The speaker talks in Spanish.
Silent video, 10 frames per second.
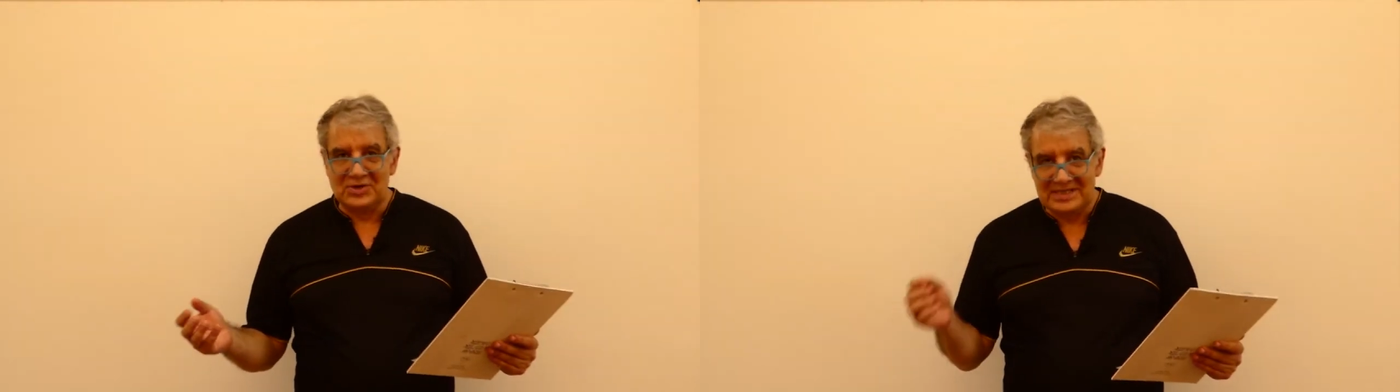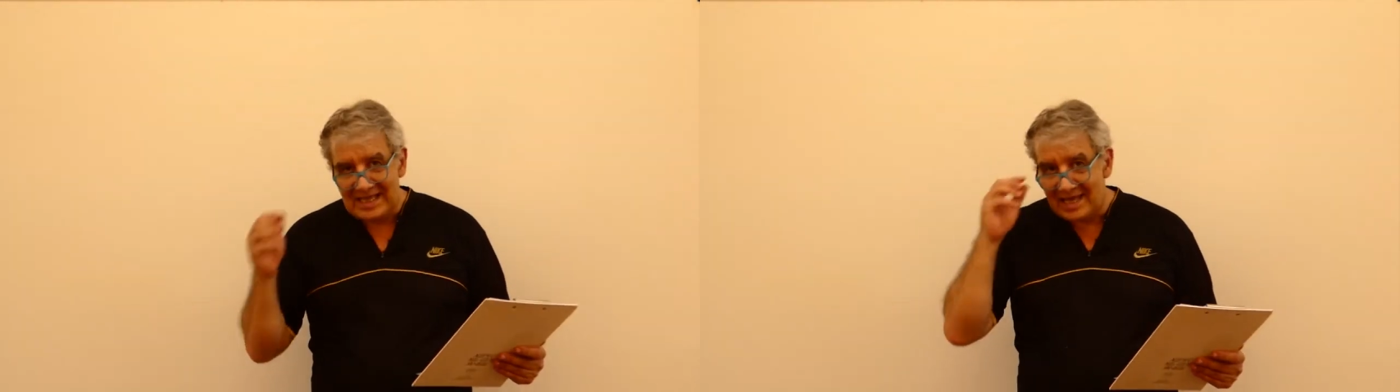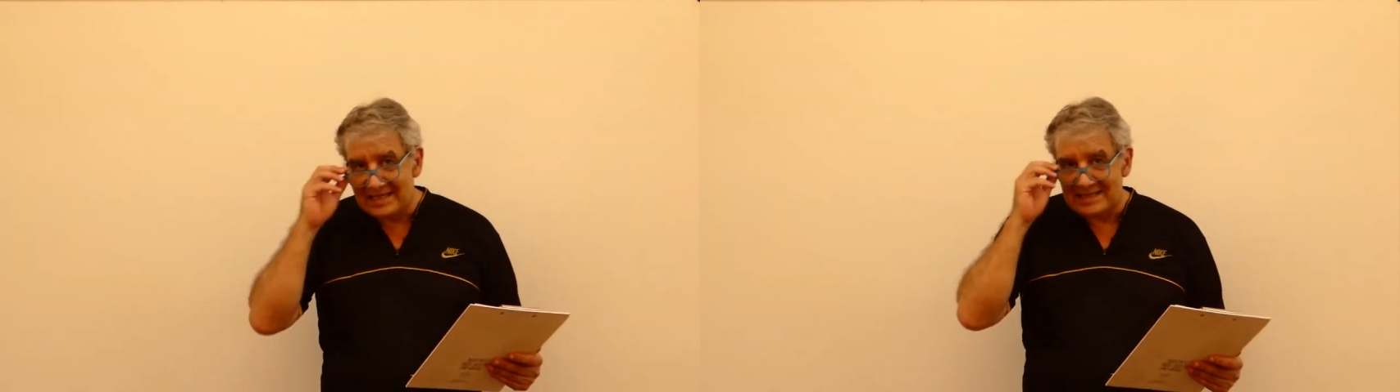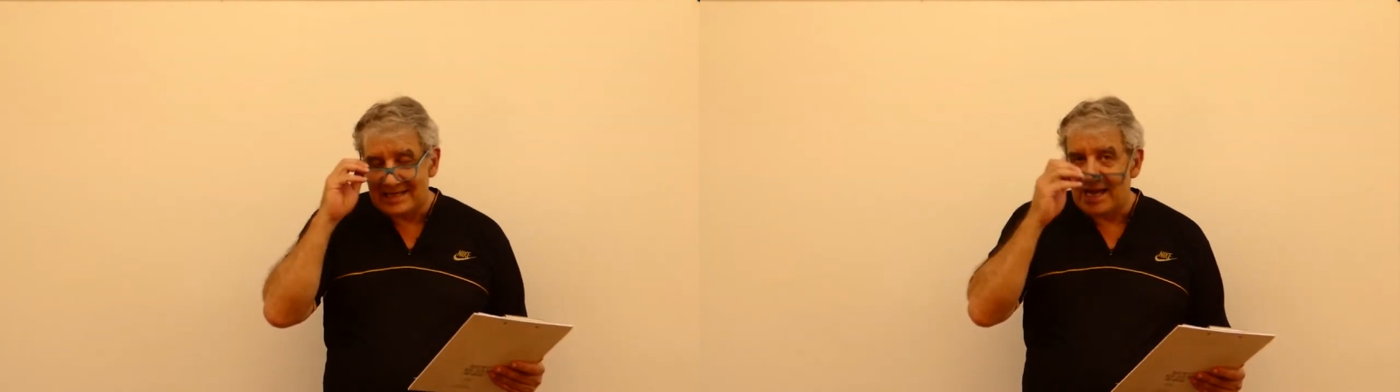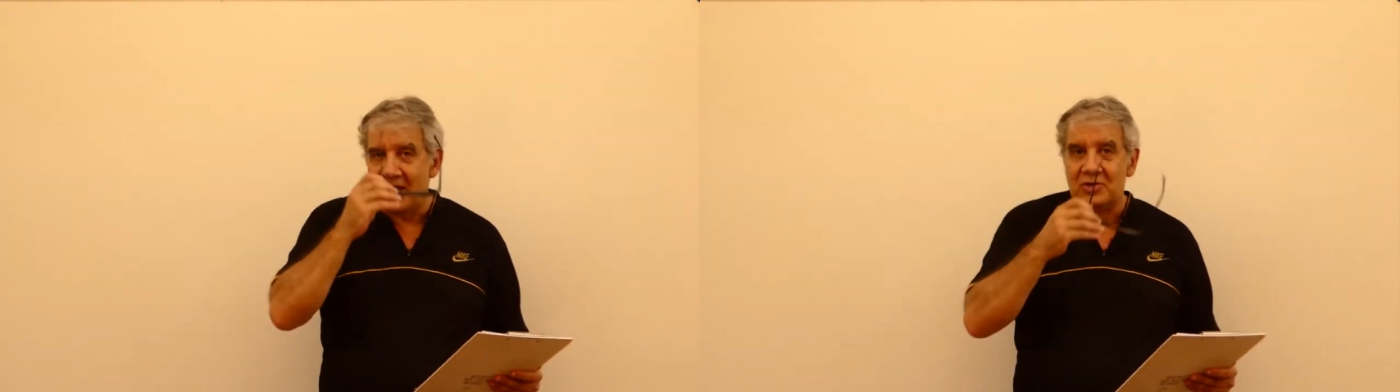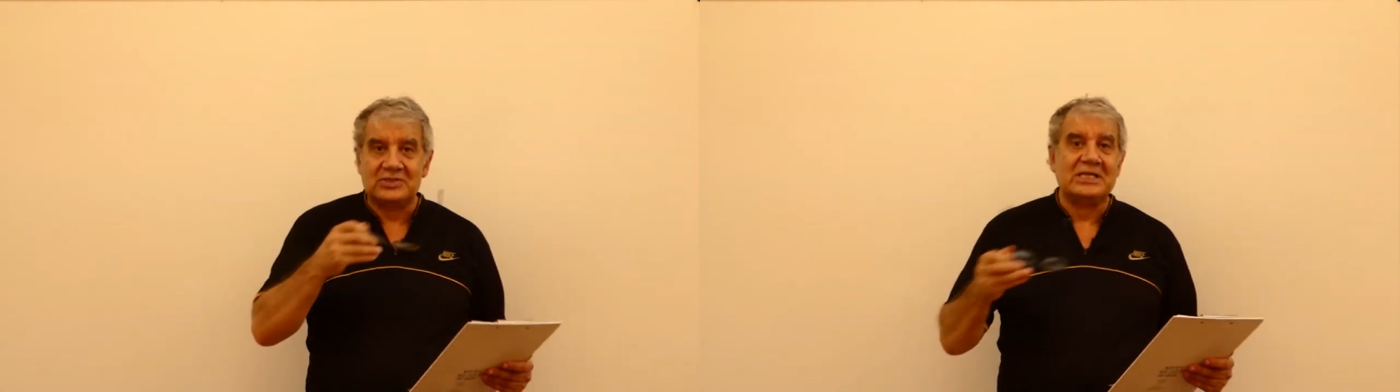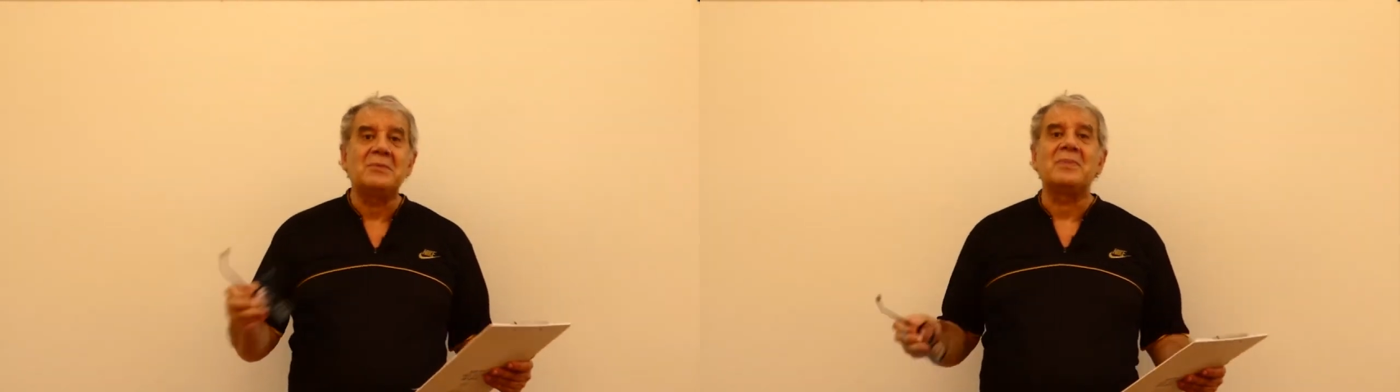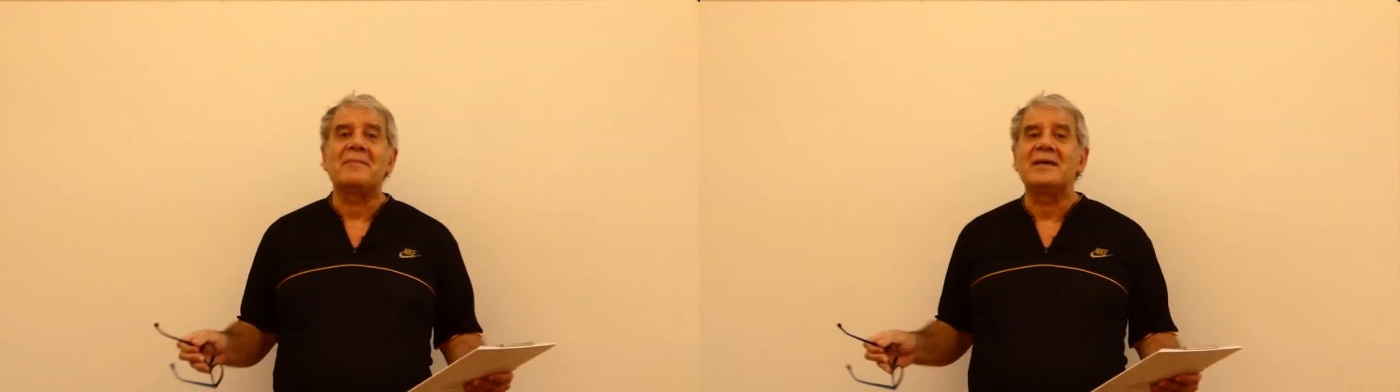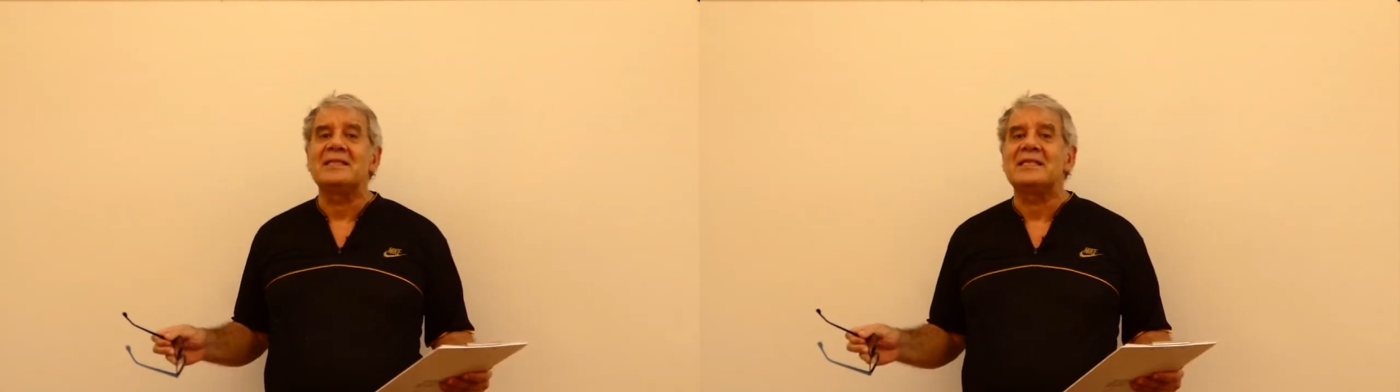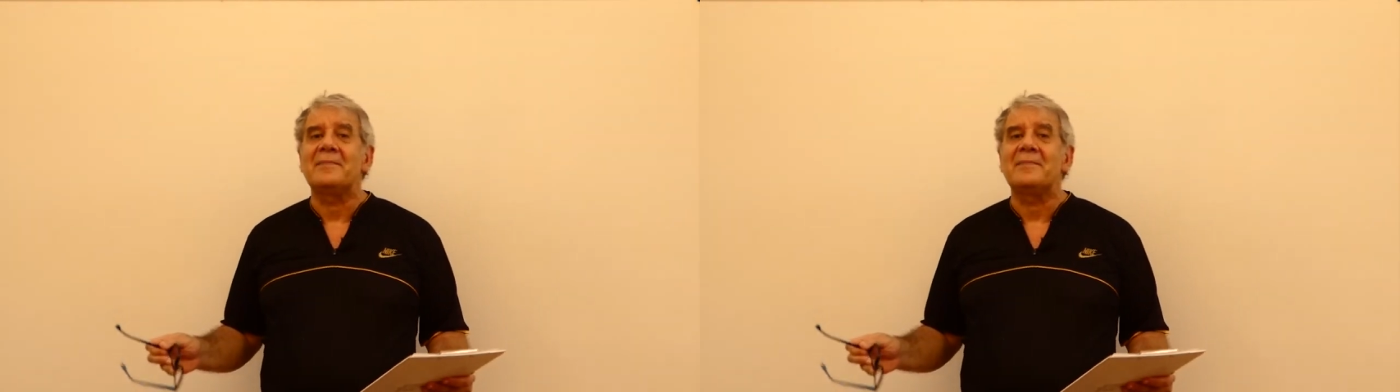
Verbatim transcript: está diseñado simplemente